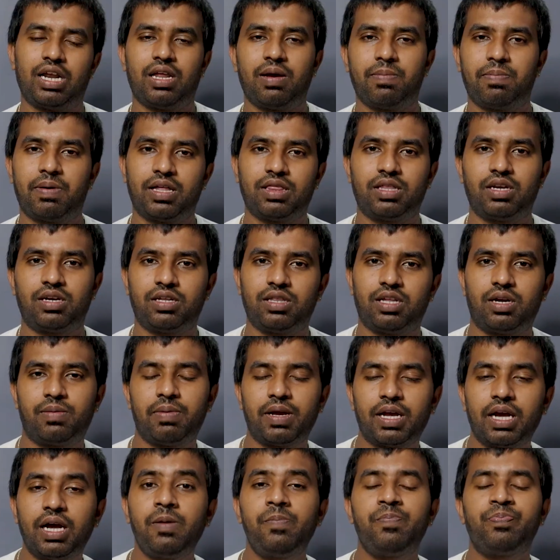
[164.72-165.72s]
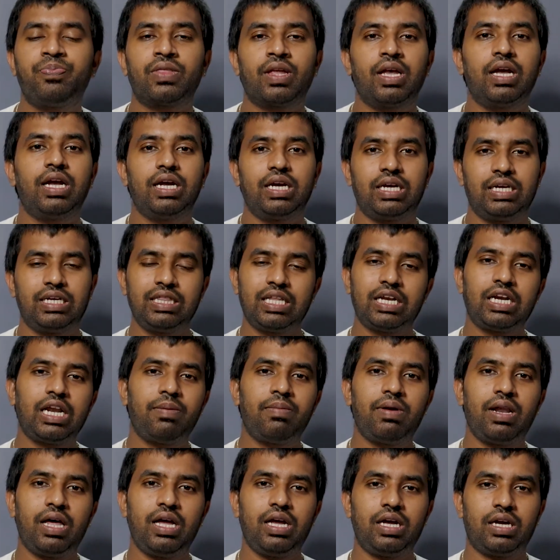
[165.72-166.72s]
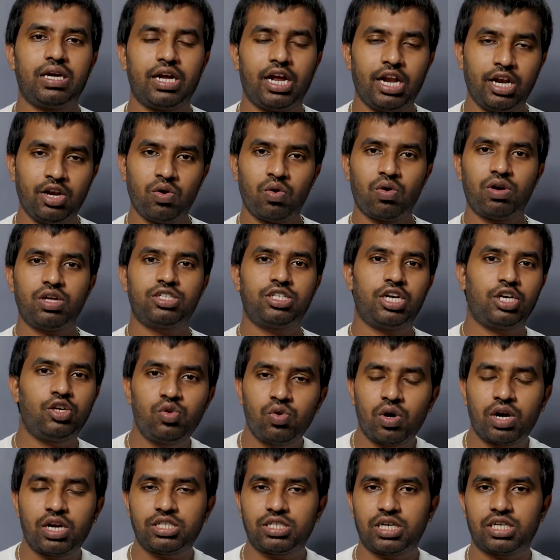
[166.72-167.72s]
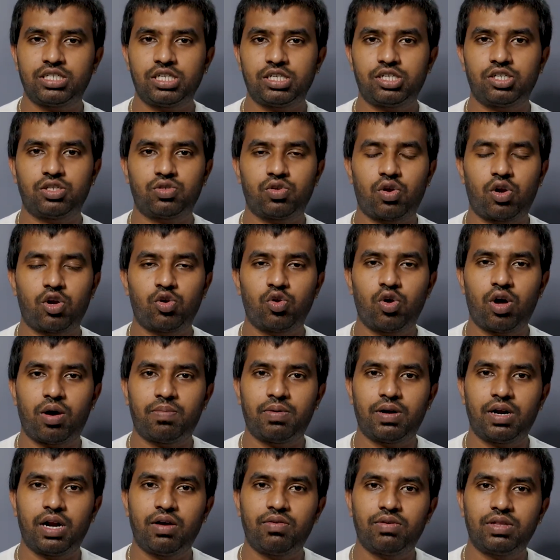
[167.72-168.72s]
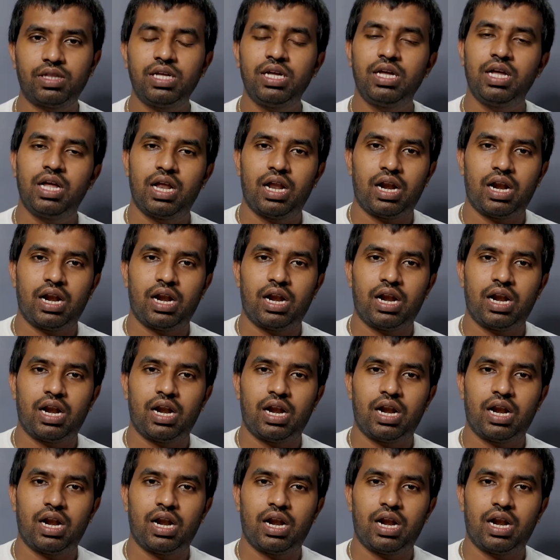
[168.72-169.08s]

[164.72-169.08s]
நிறைய பார்த்துட்டு இருந்திருப்பீங்க இந்த டைம்ல என்னோட ஜென்யூனான சஜஷன் சொல்லணும் அப்படின்னா வந்து